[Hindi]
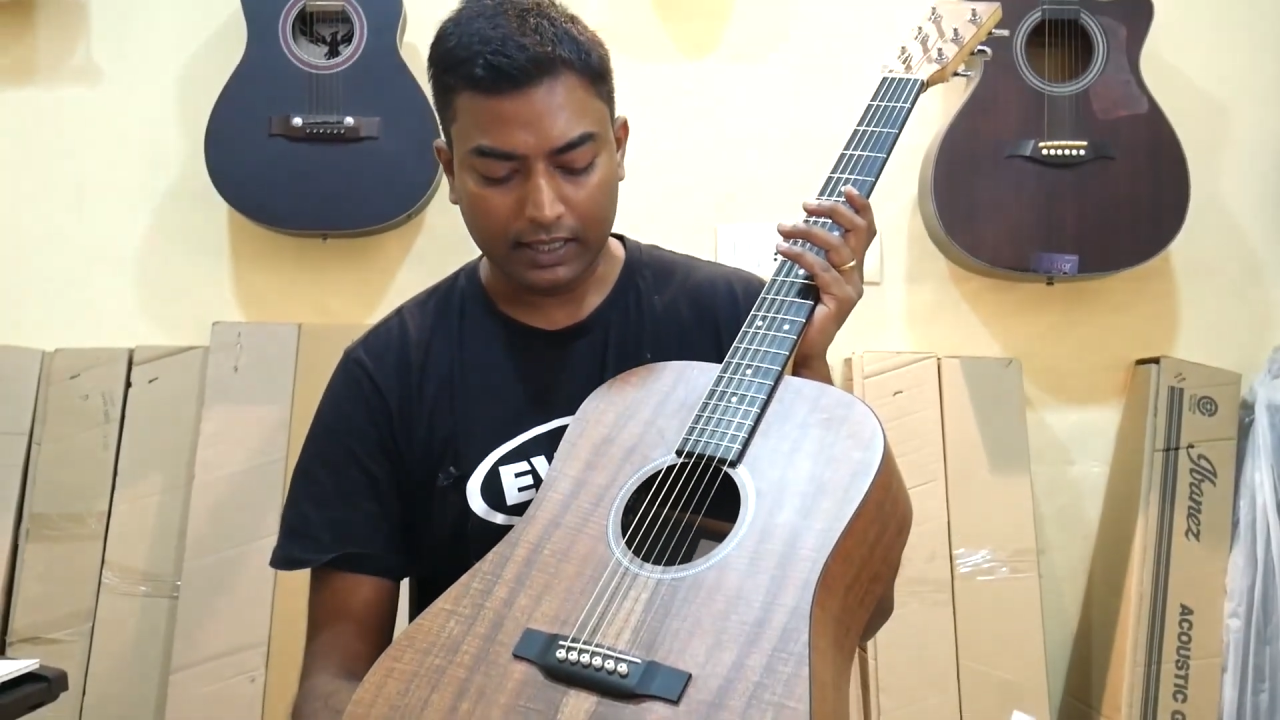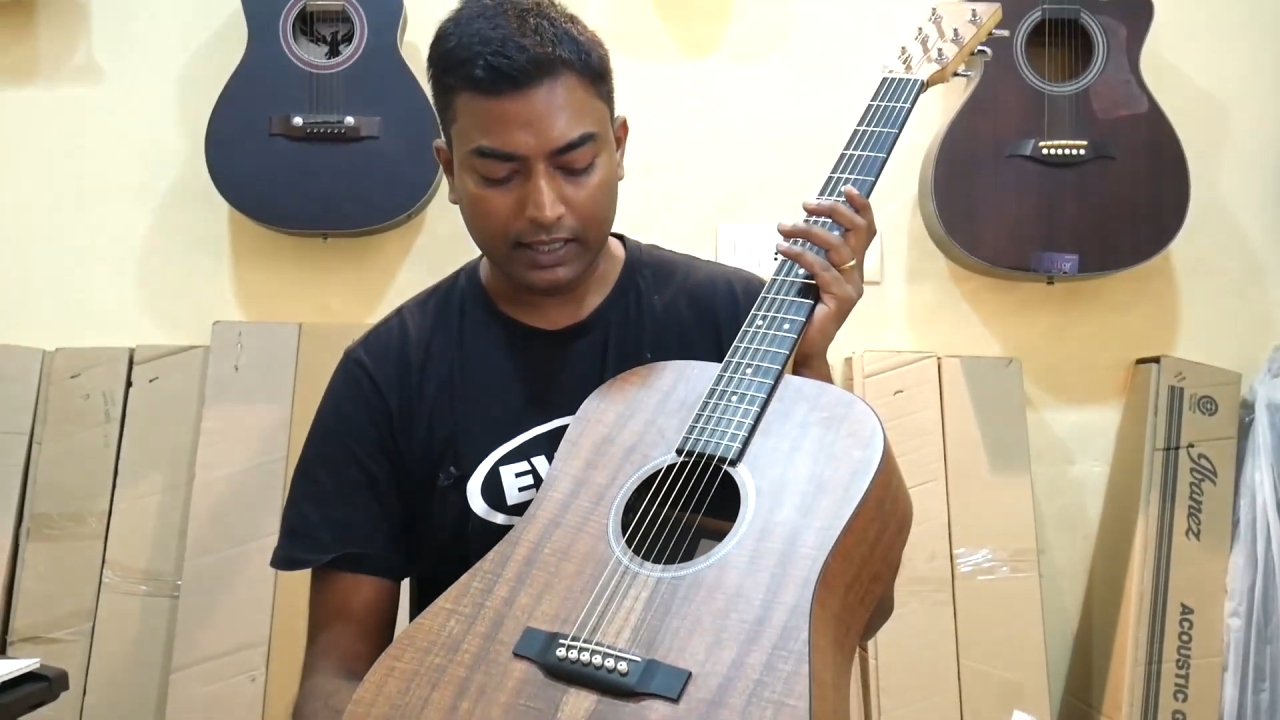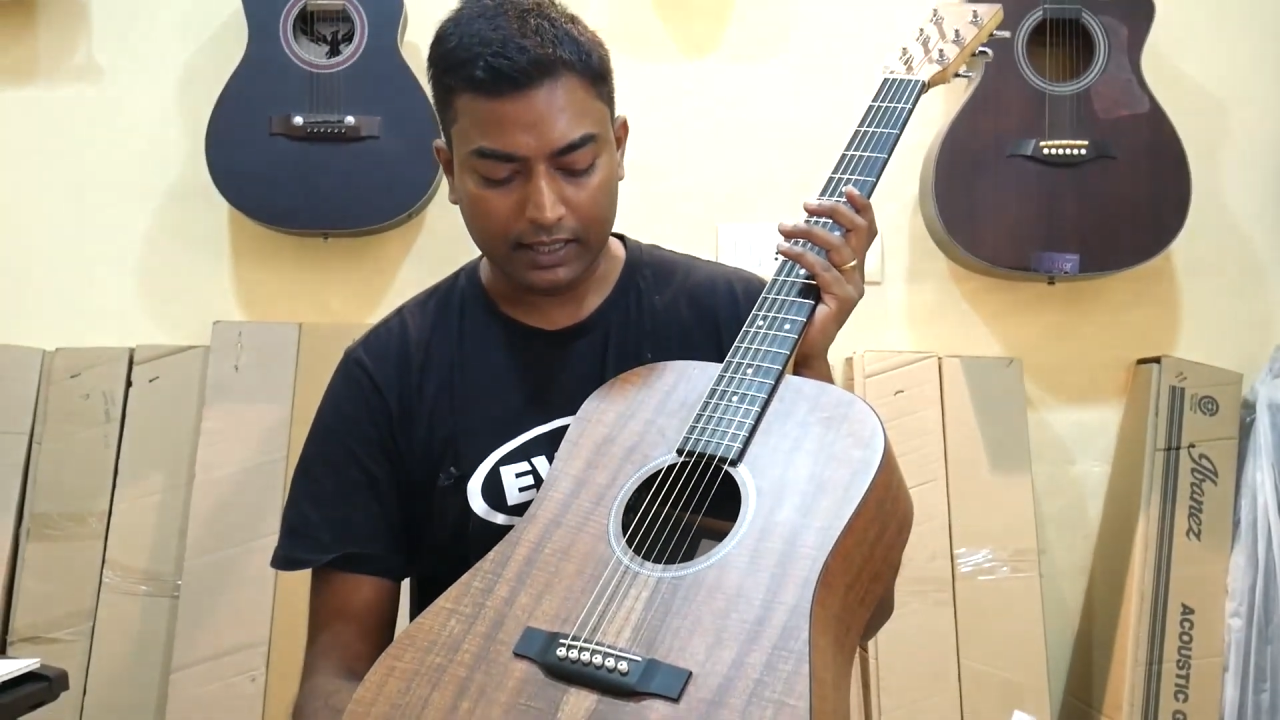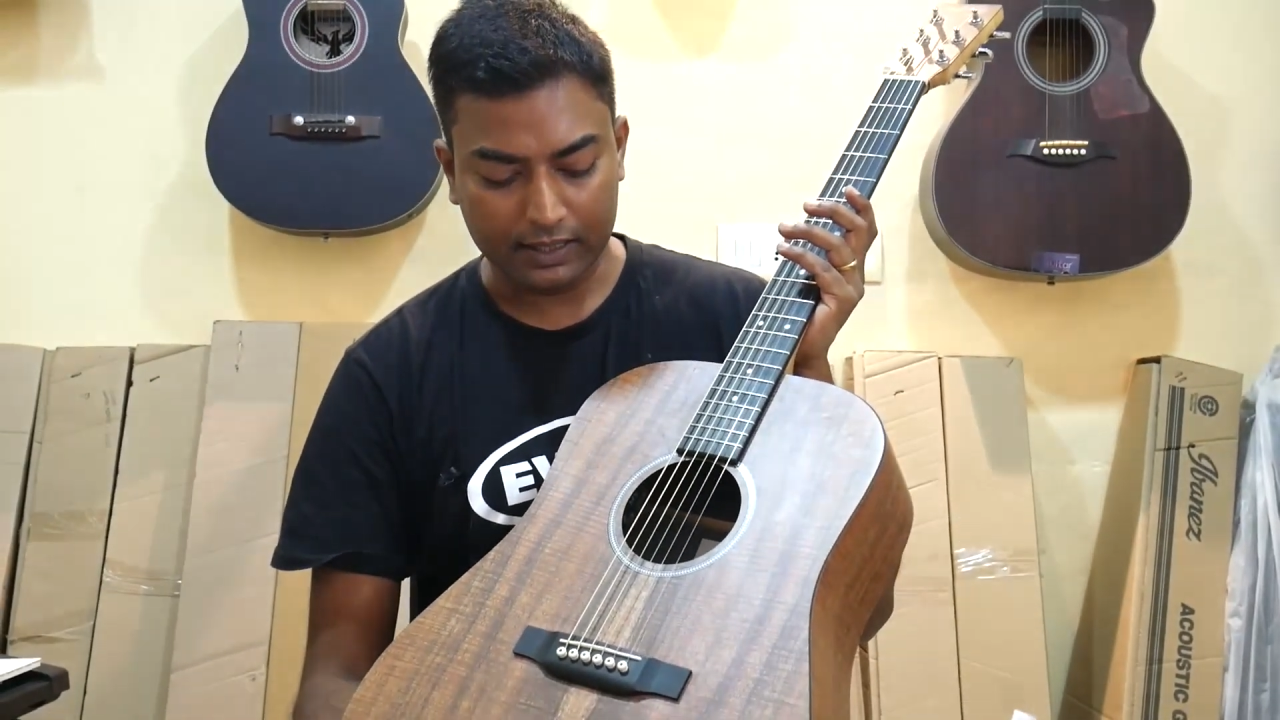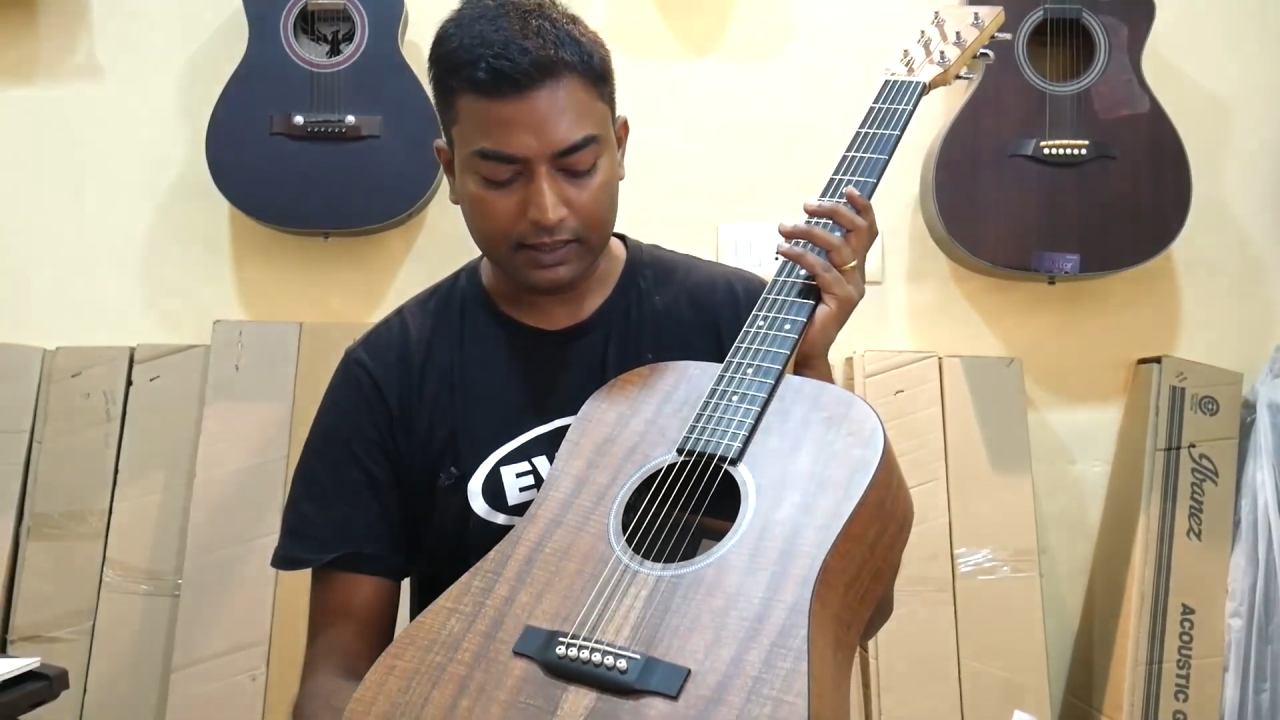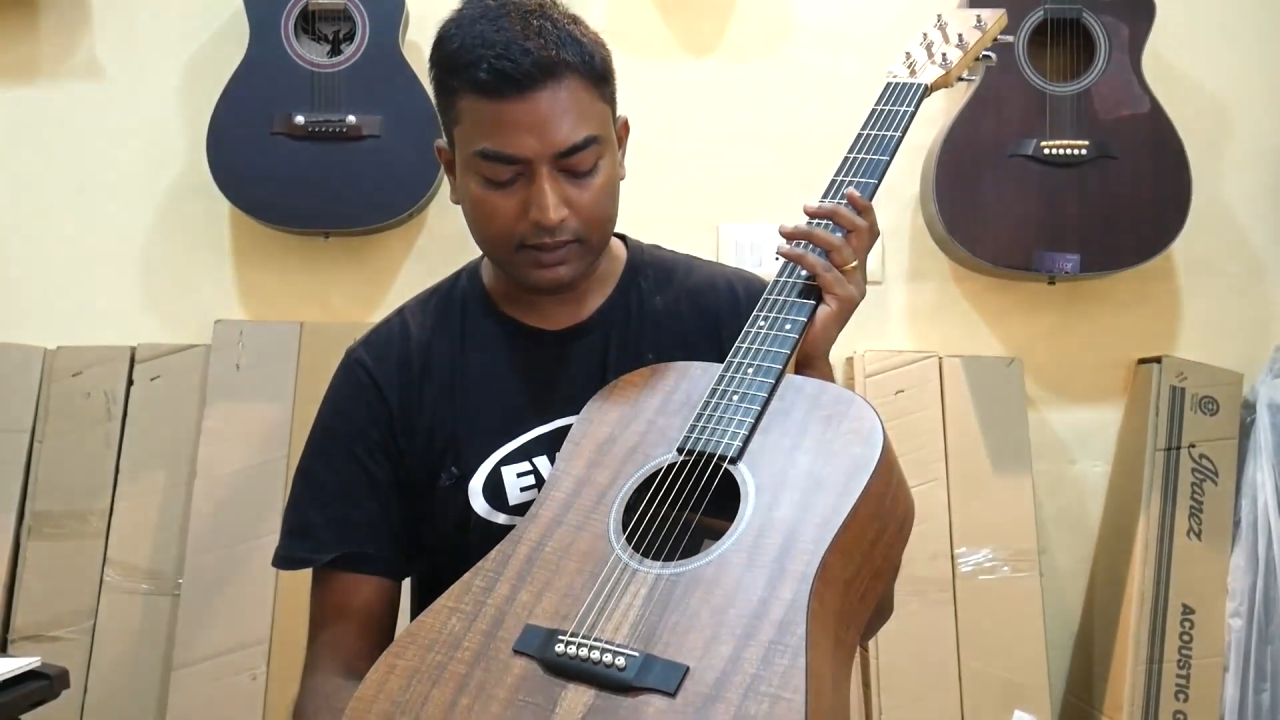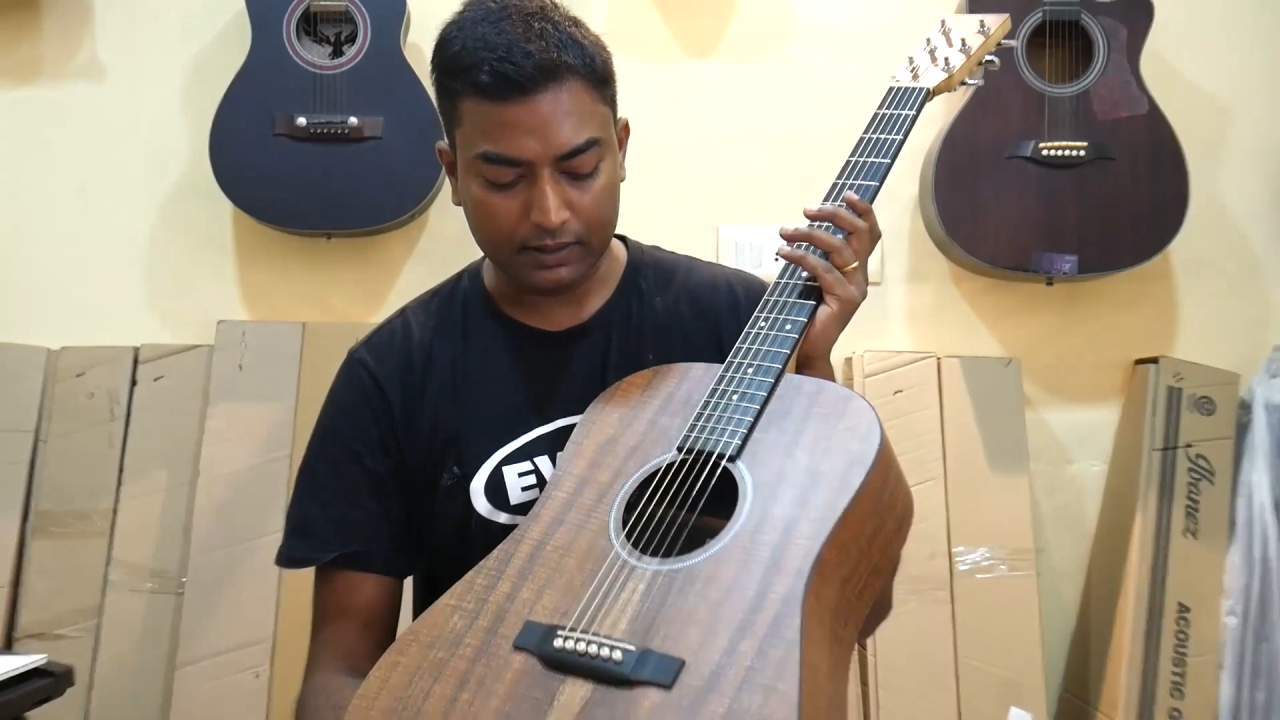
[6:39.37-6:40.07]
एंड